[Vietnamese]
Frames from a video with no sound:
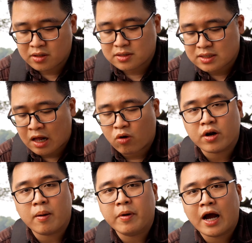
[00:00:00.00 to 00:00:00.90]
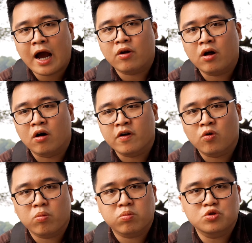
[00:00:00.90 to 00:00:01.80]
thì thật ra là con 5D2 nó ở phân
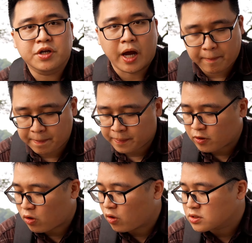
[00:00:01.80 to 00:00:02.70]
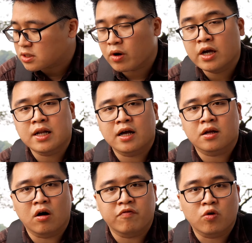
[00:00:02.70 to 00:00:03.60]
khúc chuyên nghiệp còn con 6D là
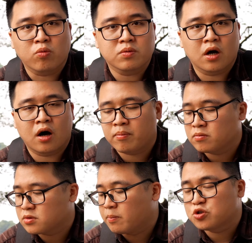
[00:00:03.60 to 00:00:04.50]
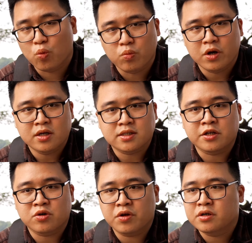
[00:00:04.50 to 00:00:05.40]
ở phân khúc ờ, tầm trung
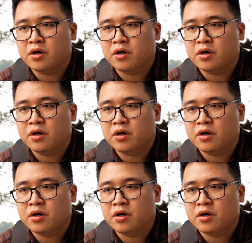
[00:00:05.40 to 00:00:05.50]
dành cho những